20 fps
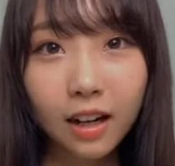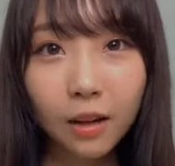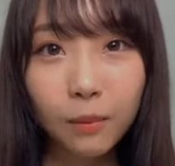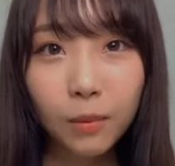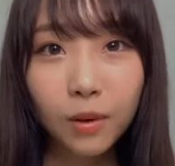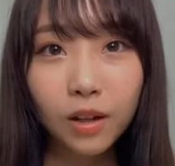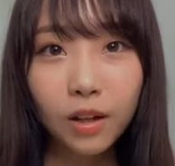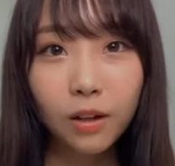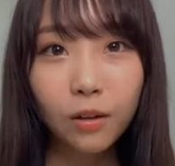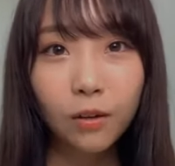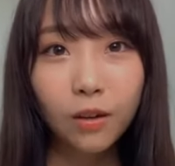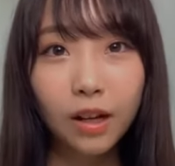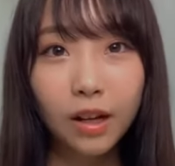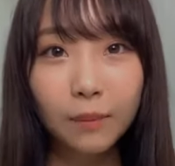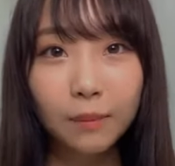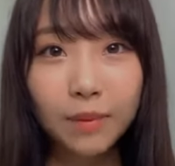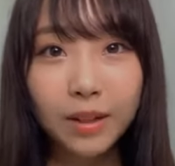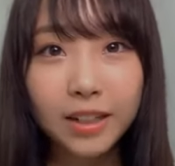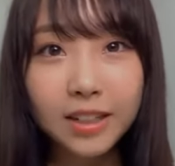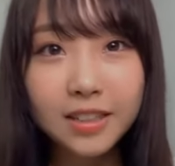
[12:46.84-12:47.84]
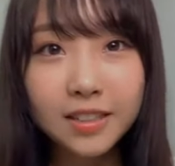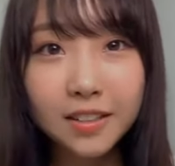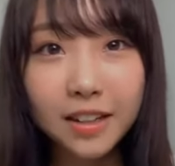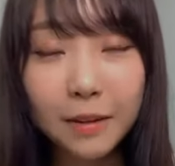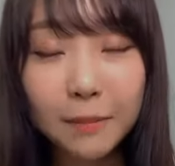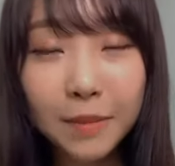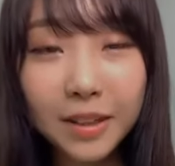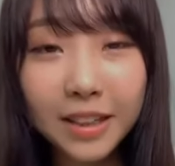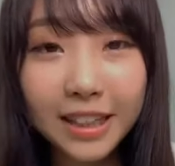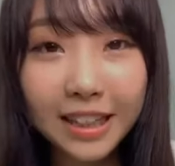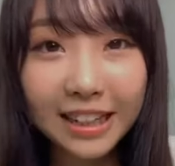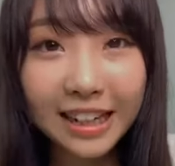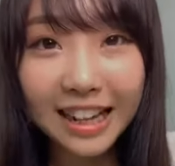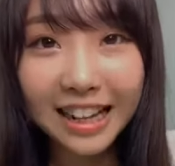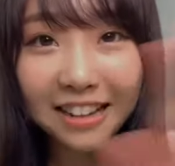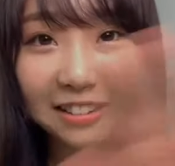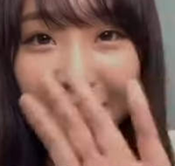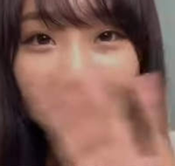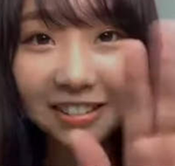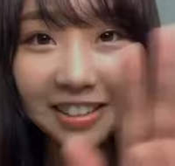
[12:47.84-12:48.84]
あと3分ぐらいかな
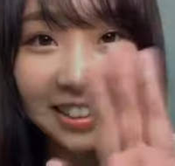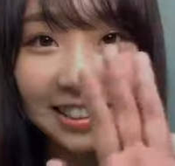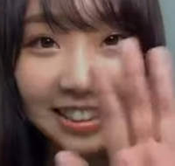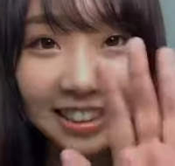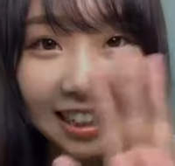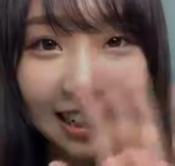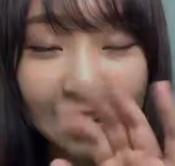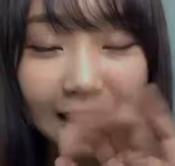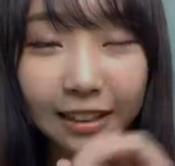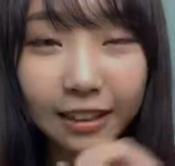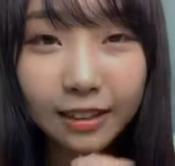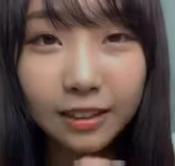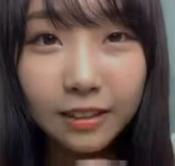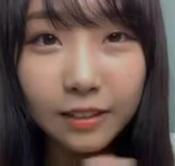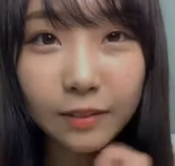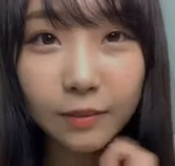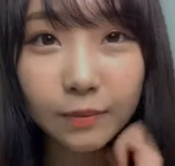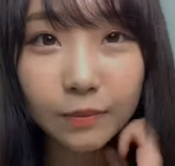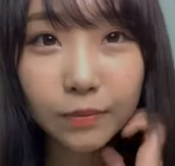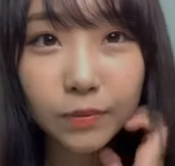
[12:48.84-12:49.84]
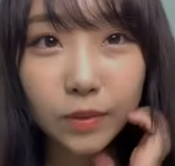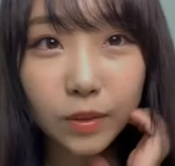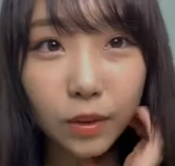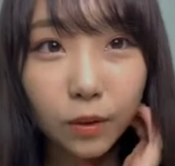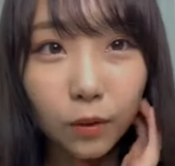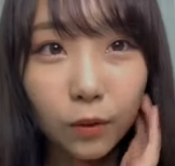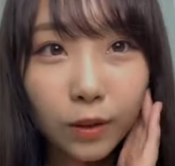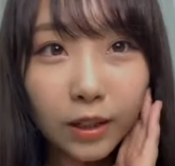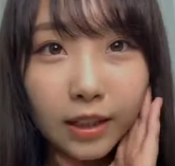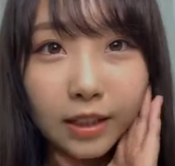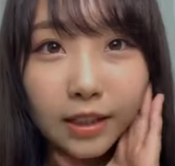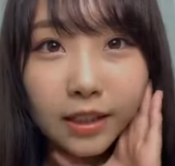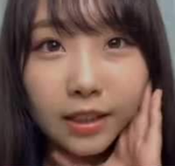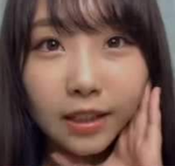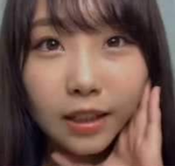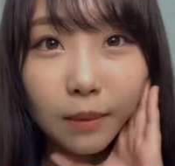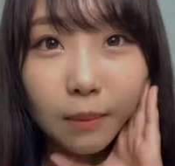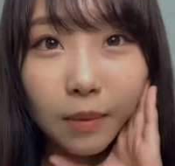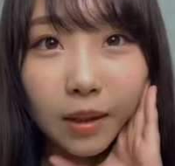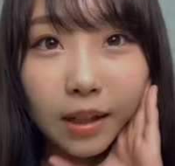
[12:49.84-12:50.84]
間に合うかな3週
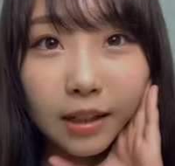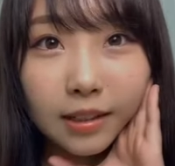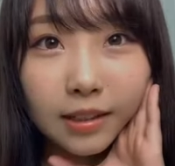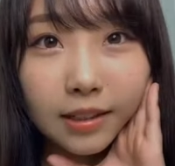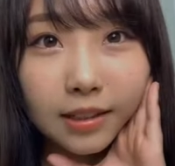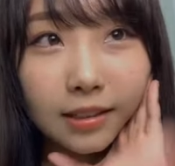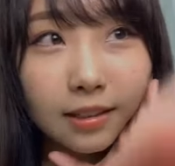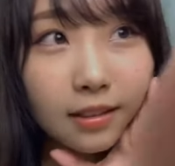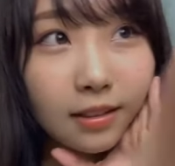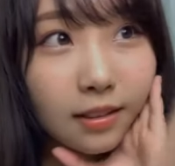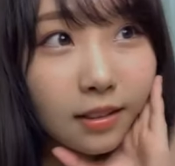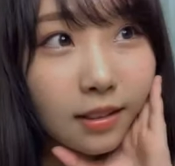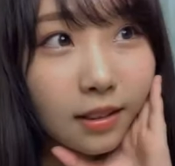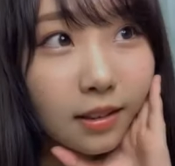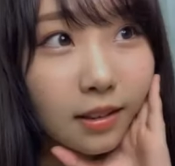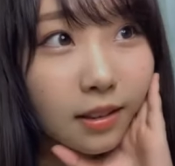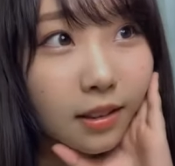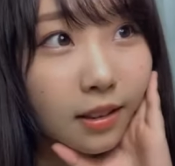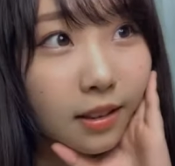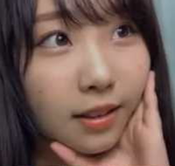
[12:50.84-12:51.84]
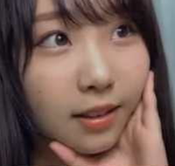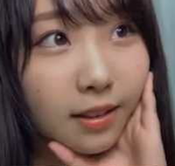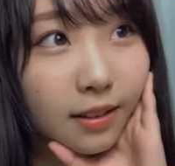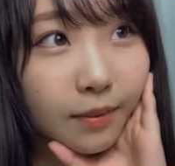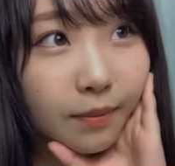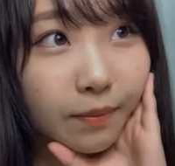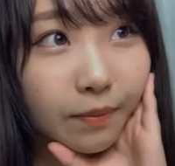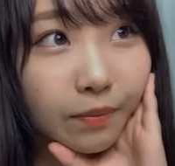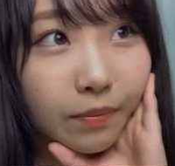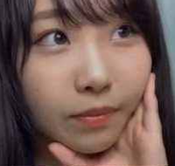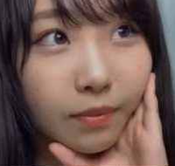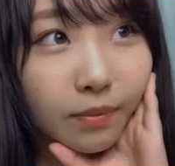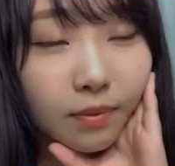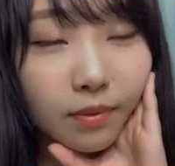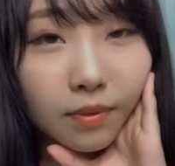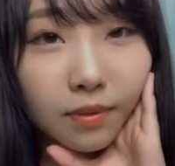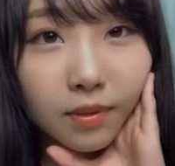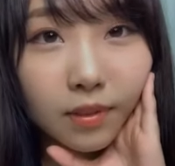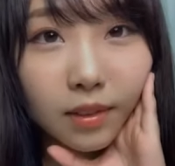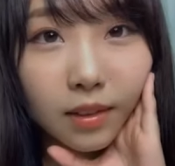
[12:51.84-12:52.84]
お何
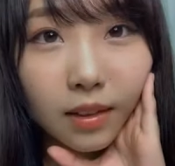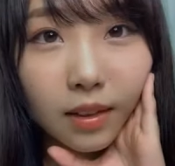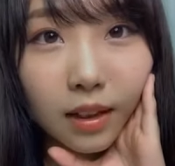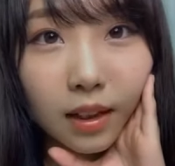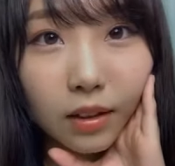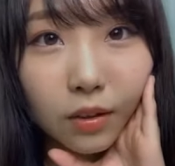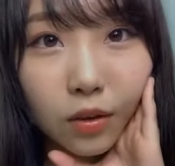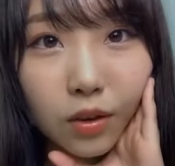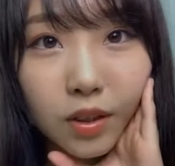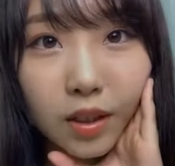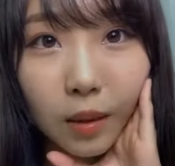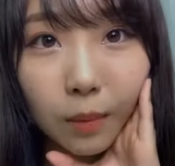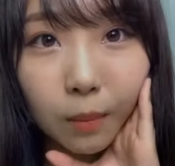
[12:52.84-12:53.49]
にしようかな